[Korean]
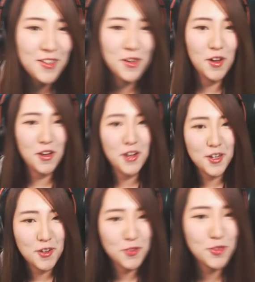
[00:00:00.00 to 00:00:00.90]
어
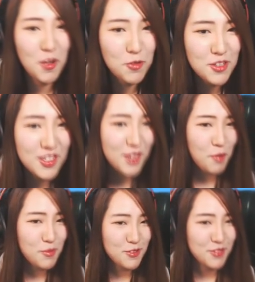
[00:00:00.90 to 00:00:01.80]
누나 오늘따라
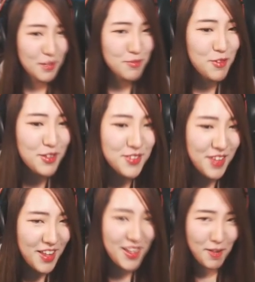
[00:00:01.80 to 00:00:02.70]
너무 예쁜 것
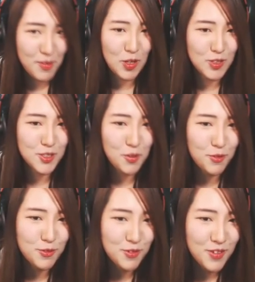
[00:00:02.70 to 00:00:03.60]
같은데 한 번 더 찍어.
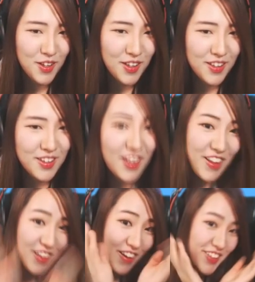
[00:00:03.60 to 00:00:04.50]

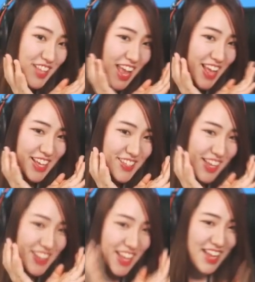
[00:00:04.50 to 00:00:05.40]
어때?
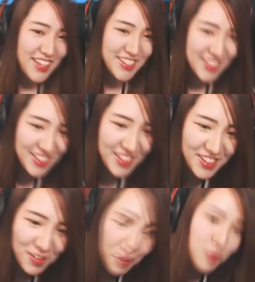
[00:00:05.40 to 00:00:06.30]
괜찮니?
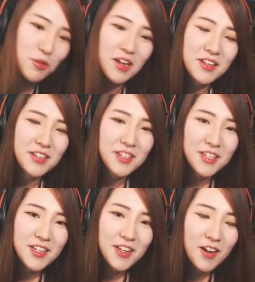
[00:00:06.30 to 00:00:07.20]
어 좋아.
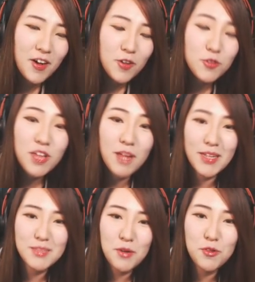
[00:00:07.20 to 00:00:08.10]
누나
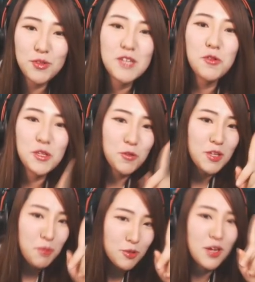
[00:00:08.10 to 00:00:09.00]
마지막으로
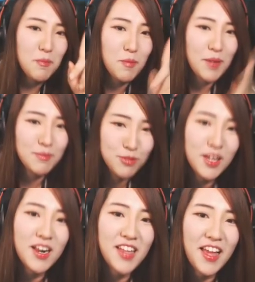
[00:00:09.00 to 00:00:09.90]
니코니코니 포즈 한 번만
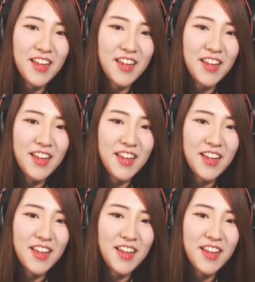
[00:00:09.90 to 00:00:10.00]
부탁할게.